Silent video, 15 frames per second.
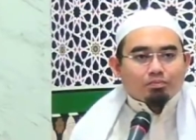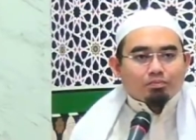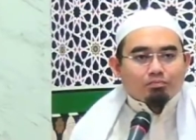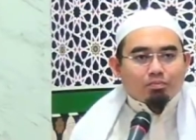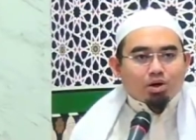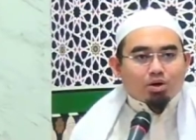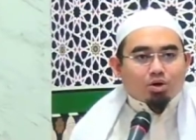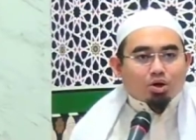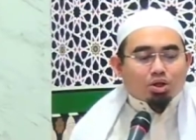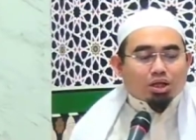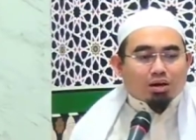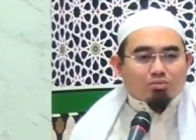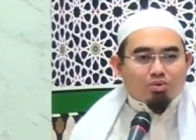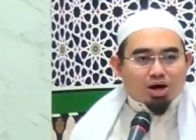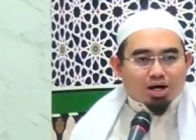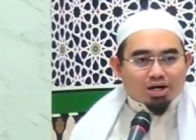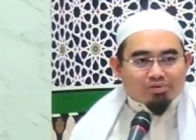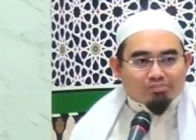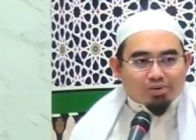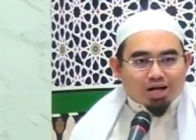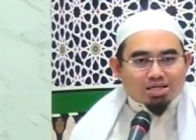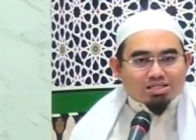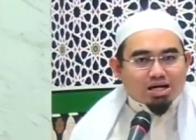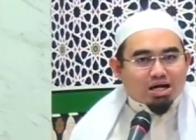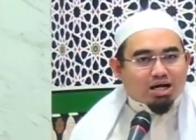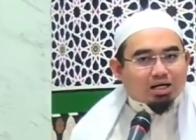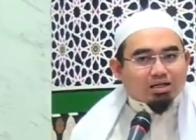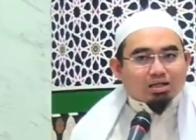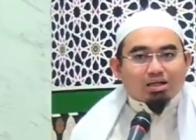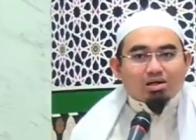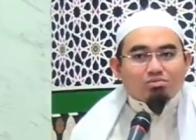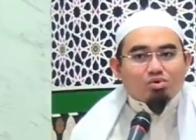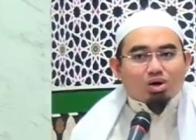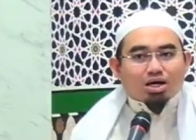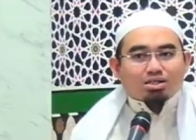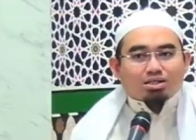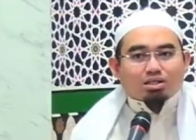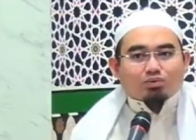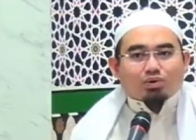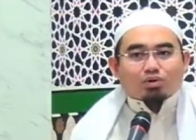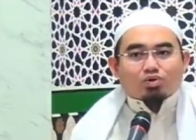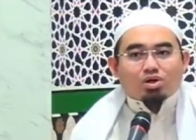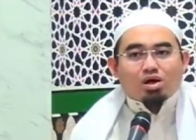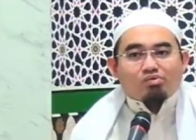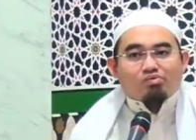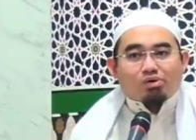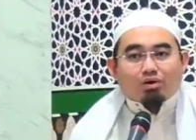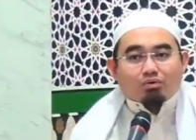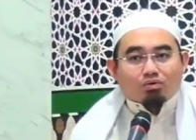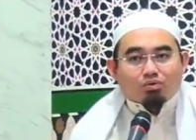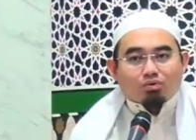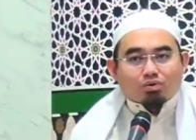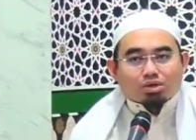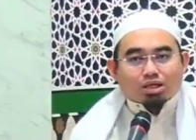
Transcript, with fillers: Menurut Abu Hanifah, zakat ini bukan sesuatu yang fardu,